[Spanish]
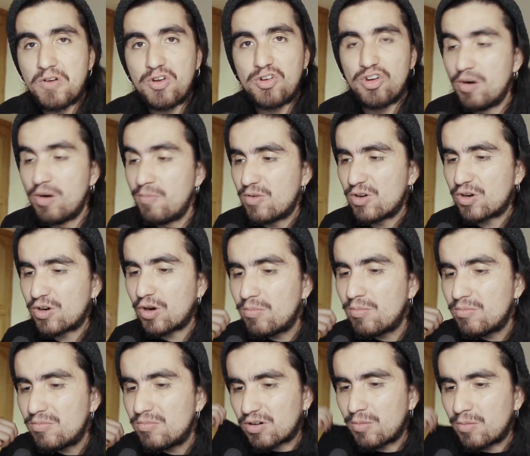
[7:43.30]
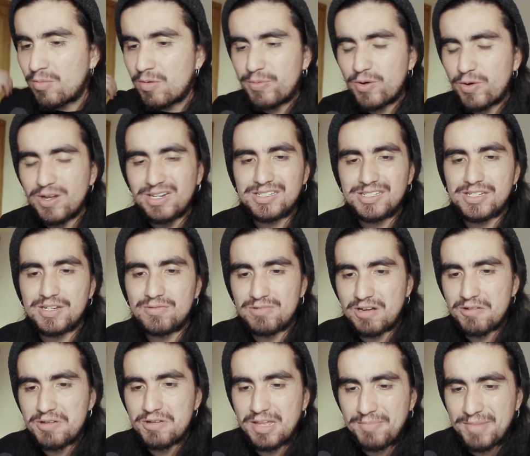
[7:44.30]
¿Cómo, puedo alcanzar
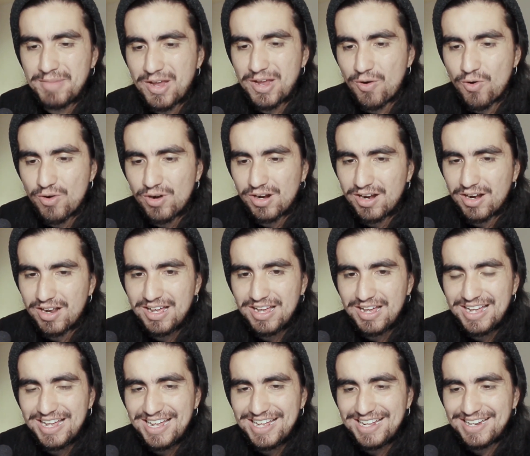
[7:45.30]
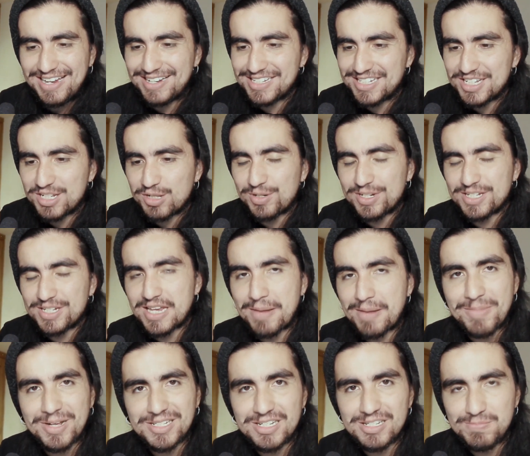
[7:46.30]
una vida mejor? Necesito que
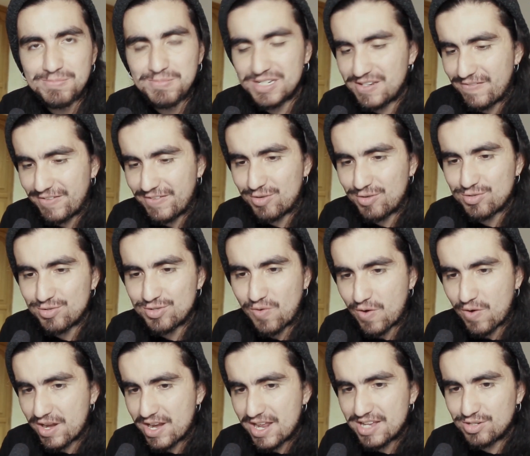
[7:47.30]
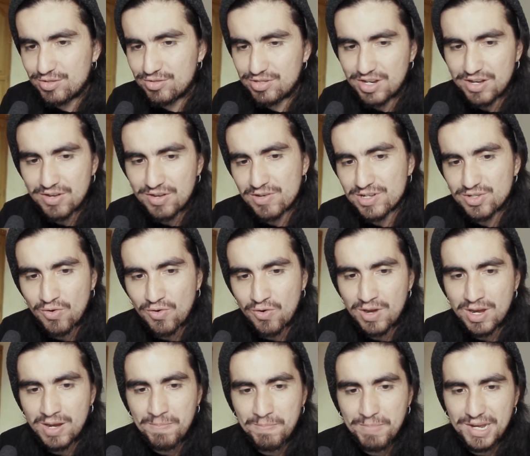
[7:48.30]
sean más específicos con eso, señores
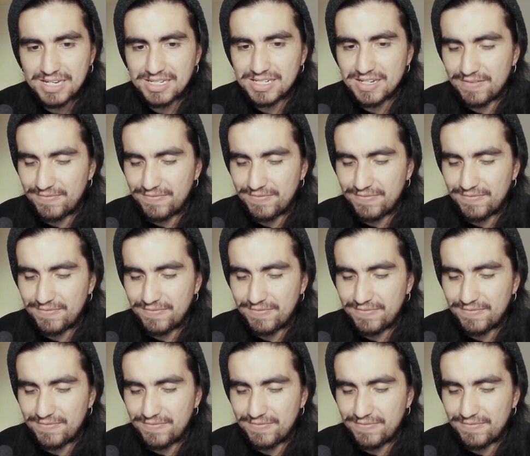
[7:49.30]
Olímpica y